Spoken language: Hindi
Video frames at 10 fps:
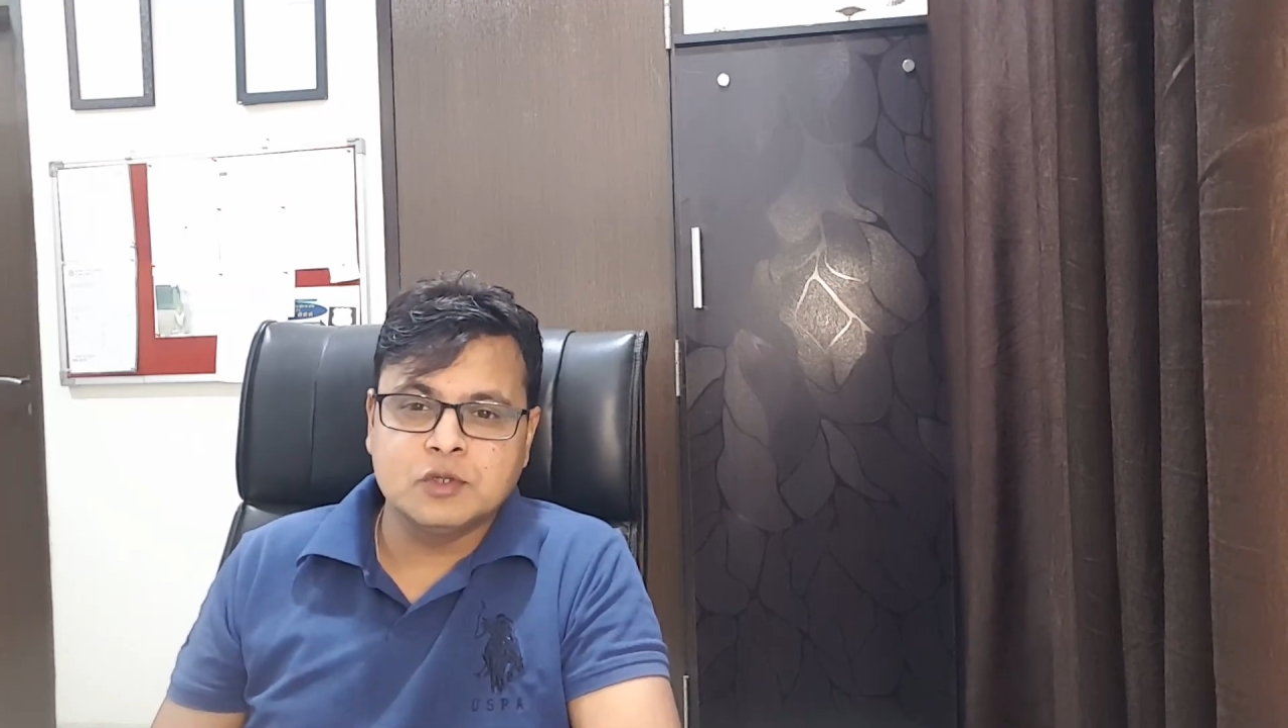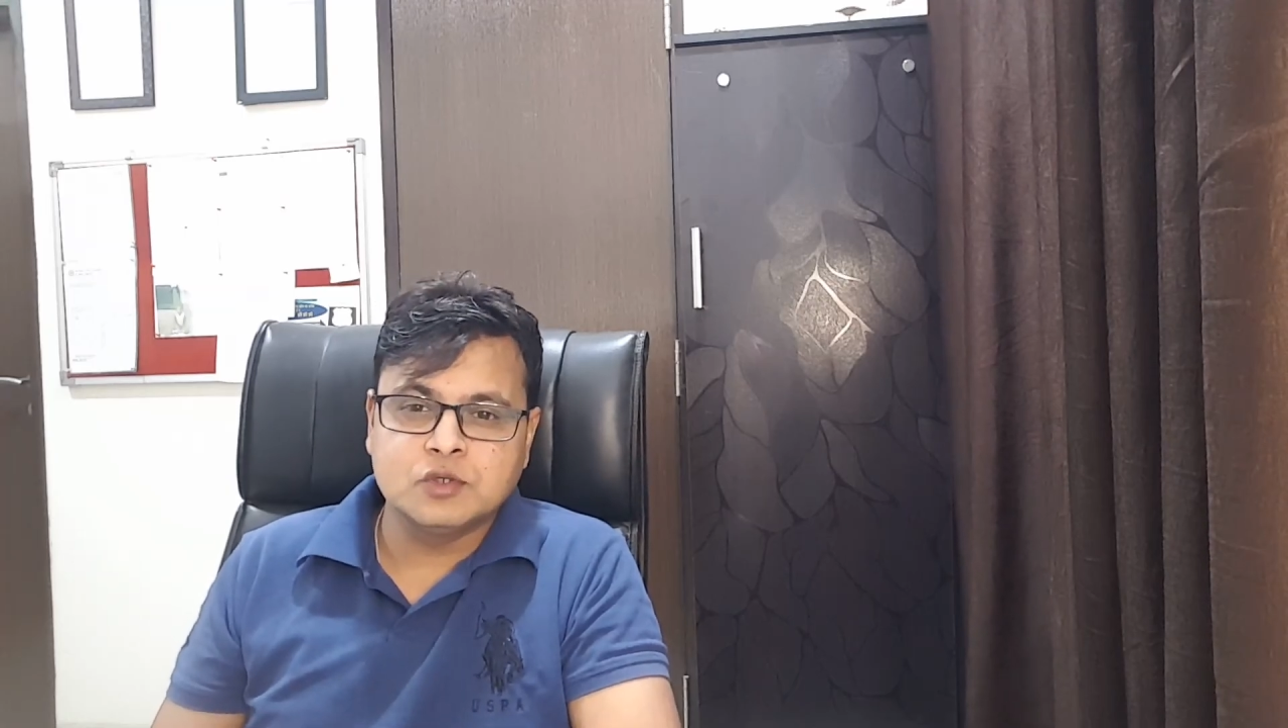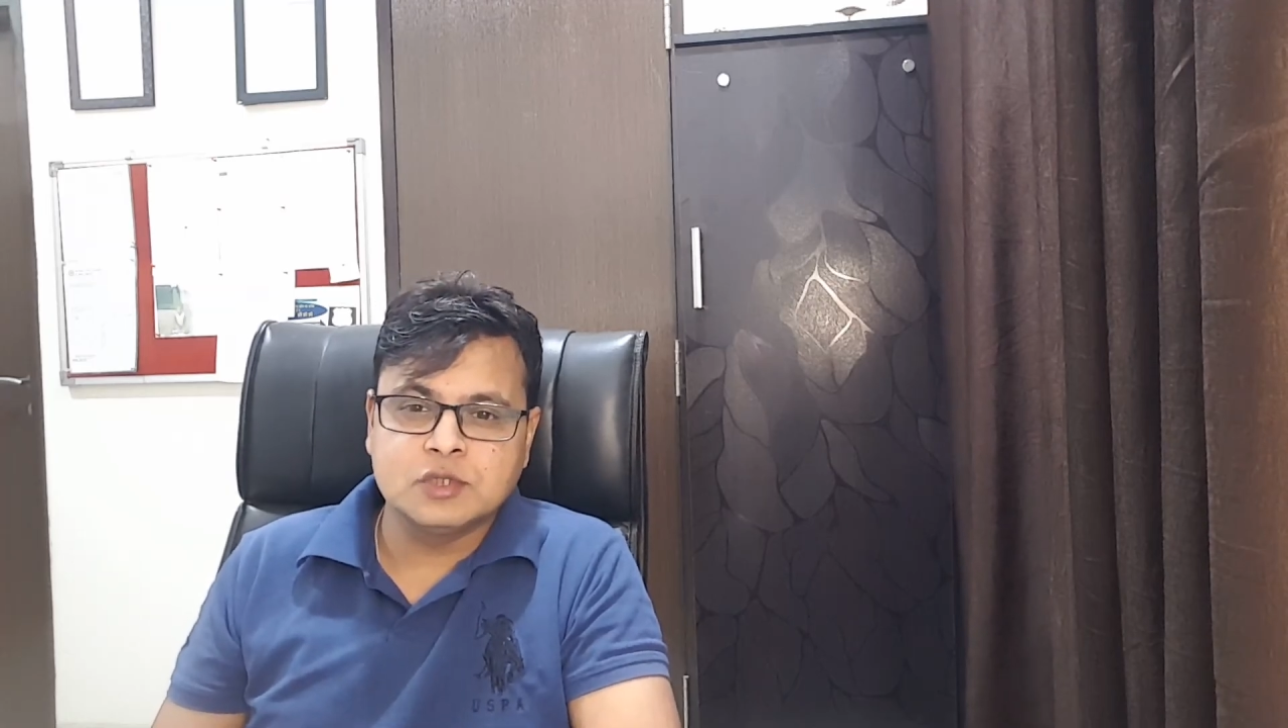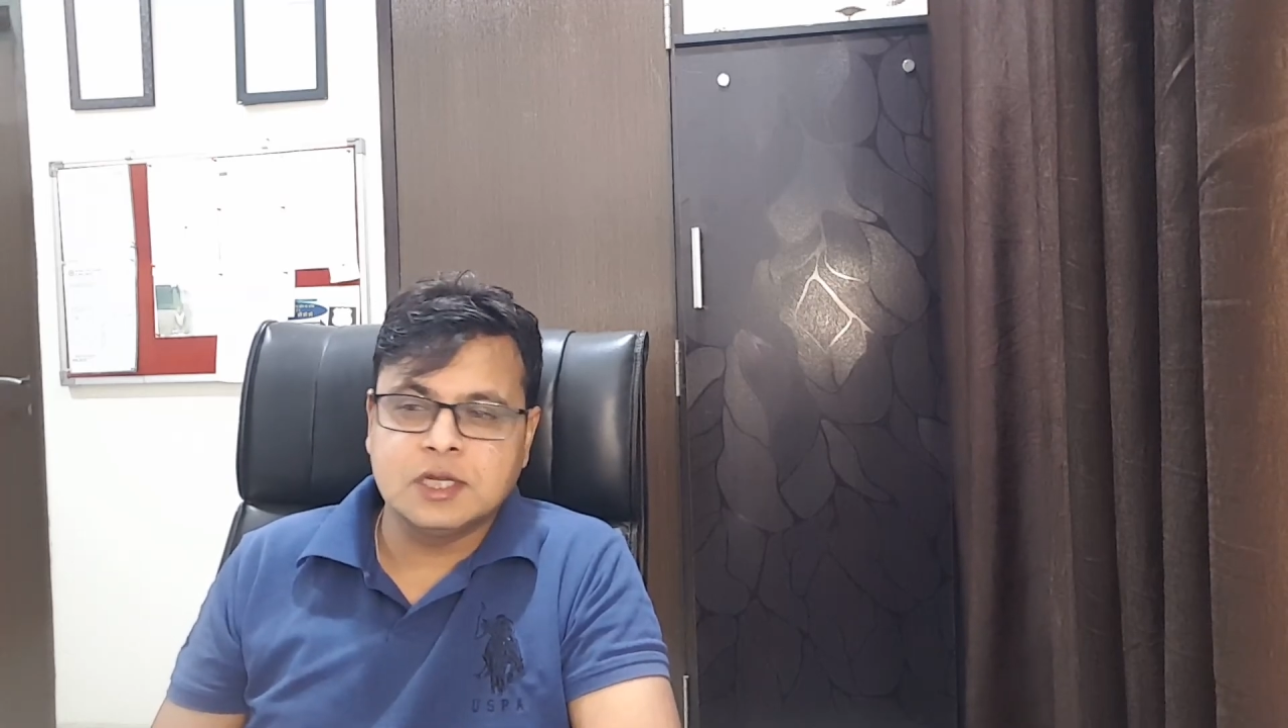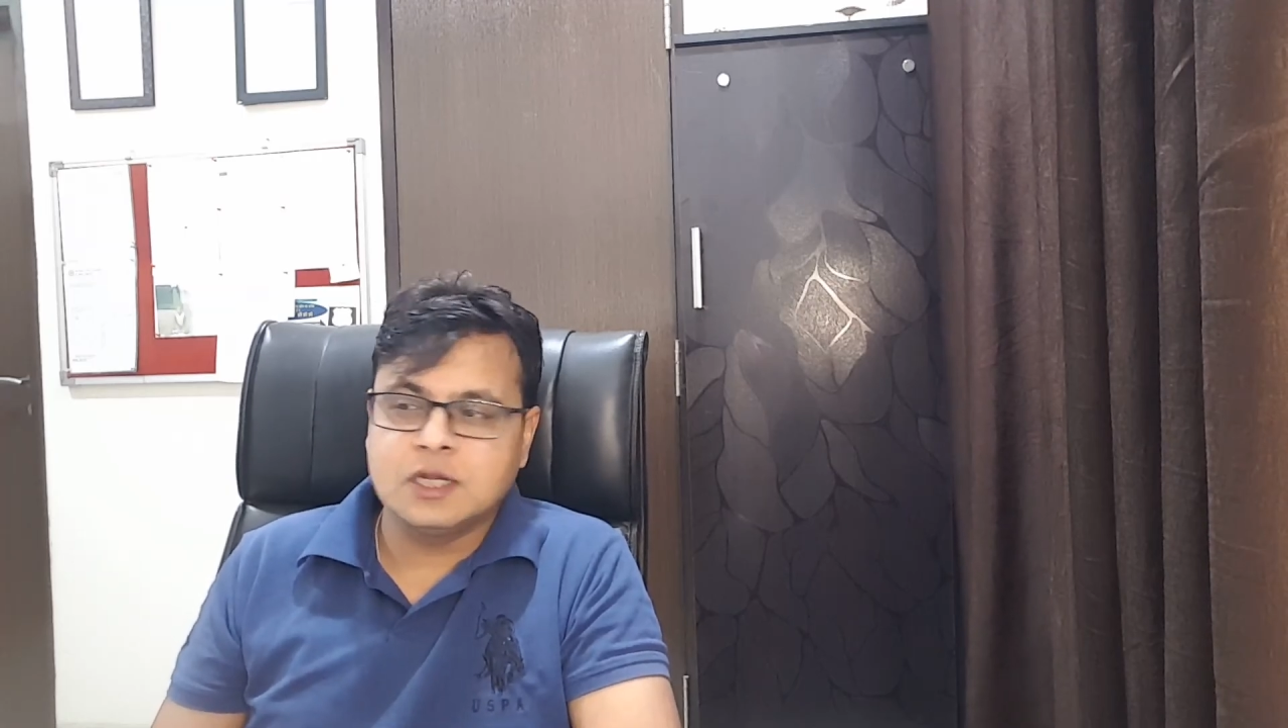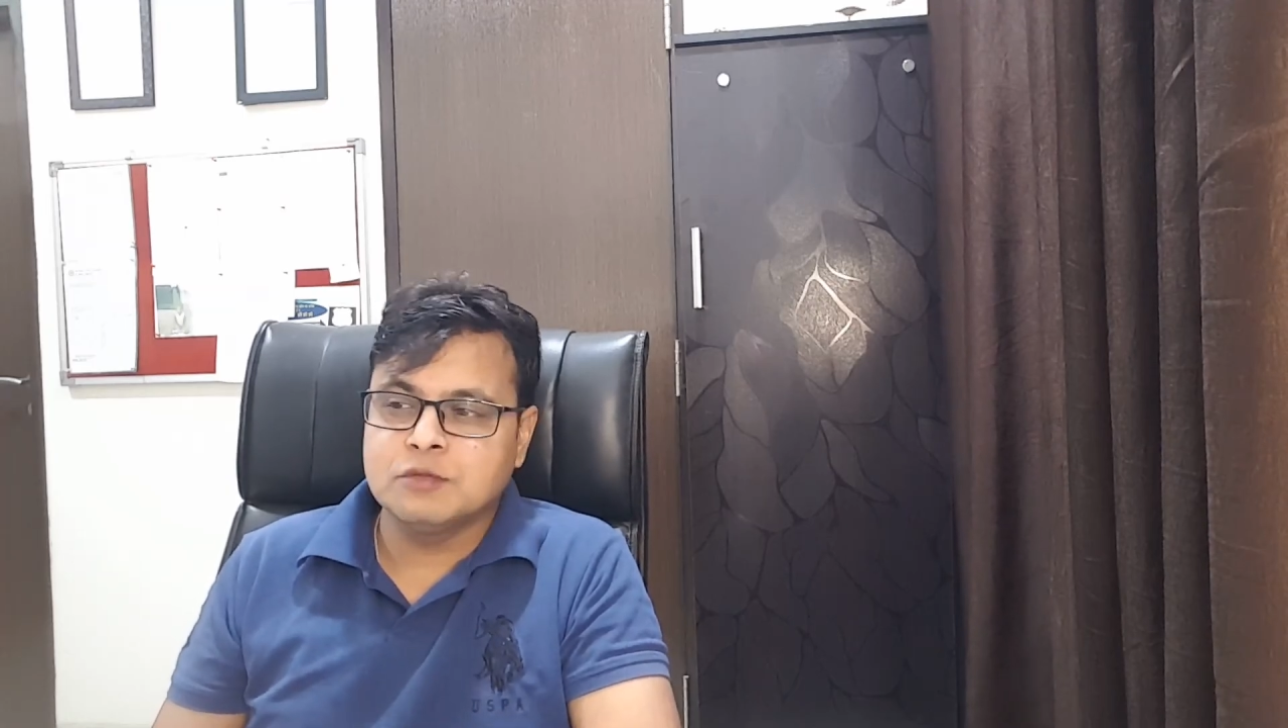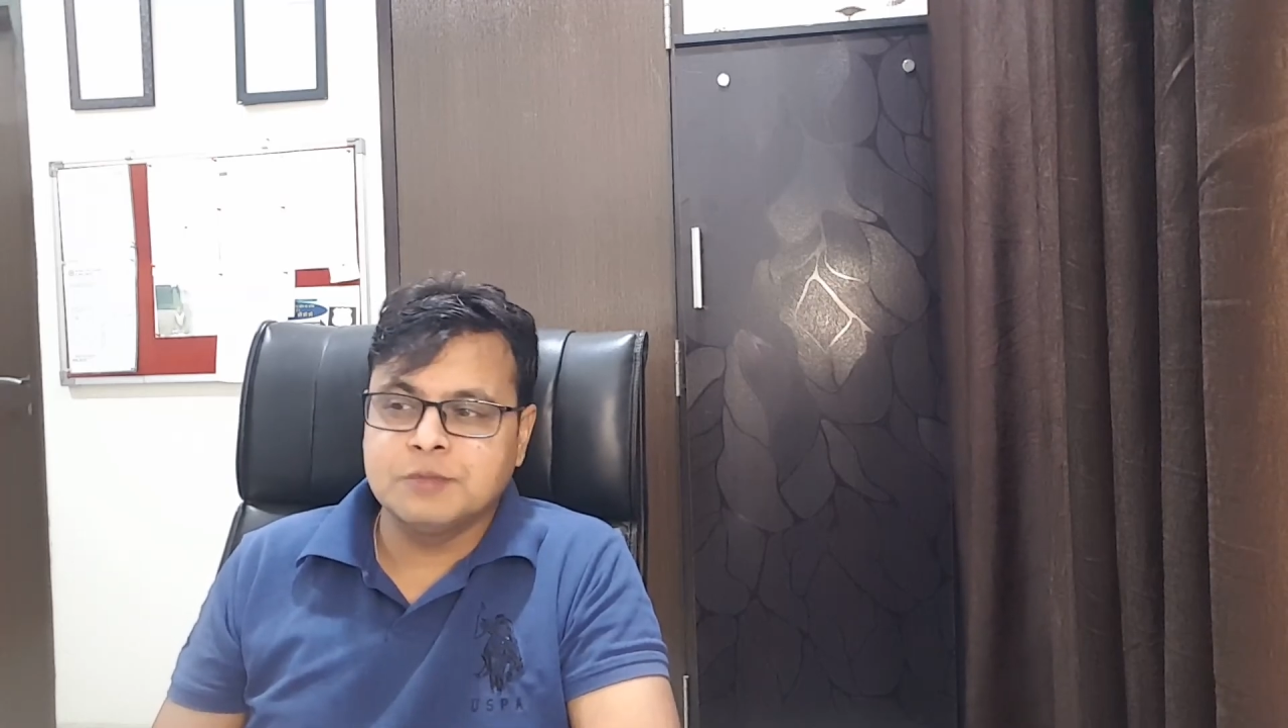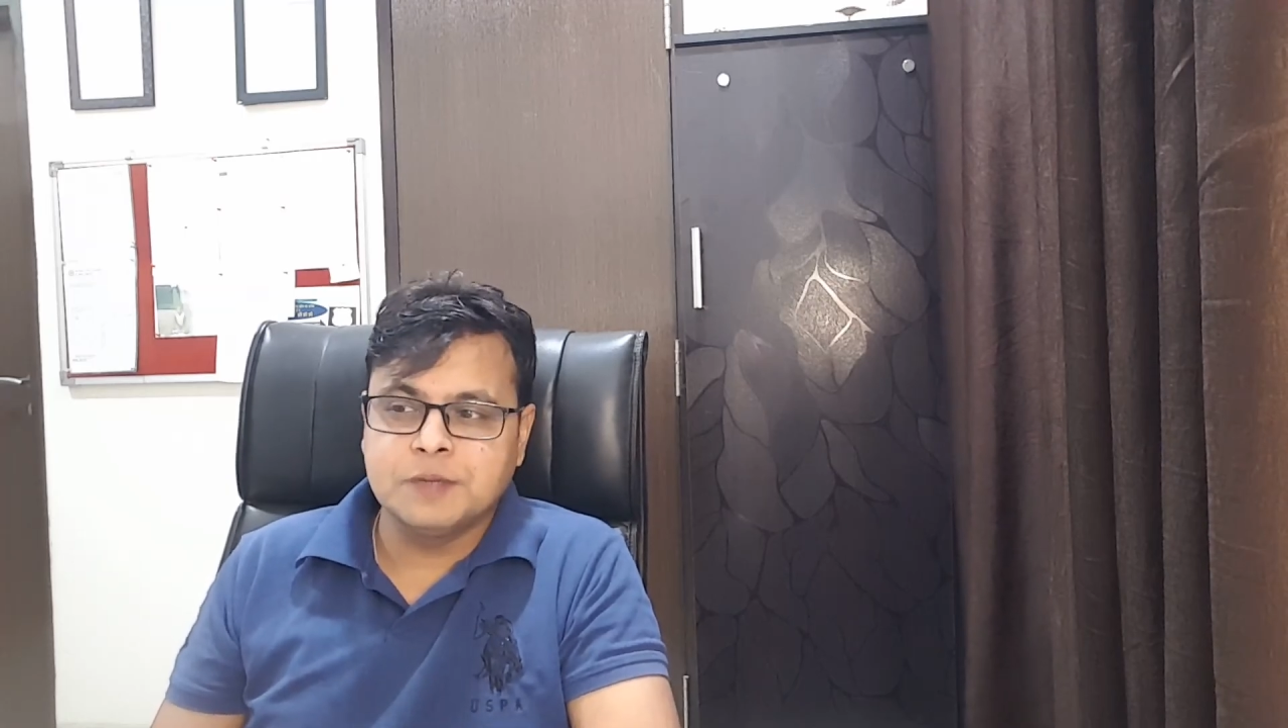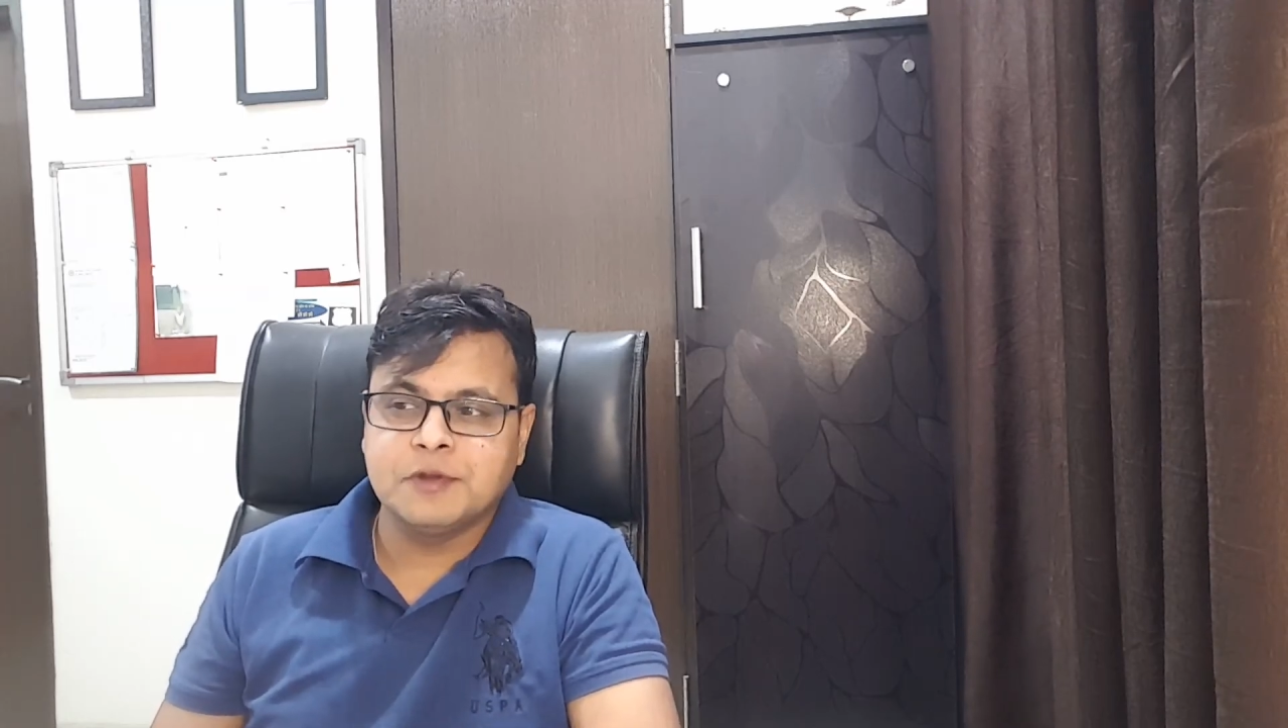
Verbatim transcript: लॉस होते हैं ना तो मेरी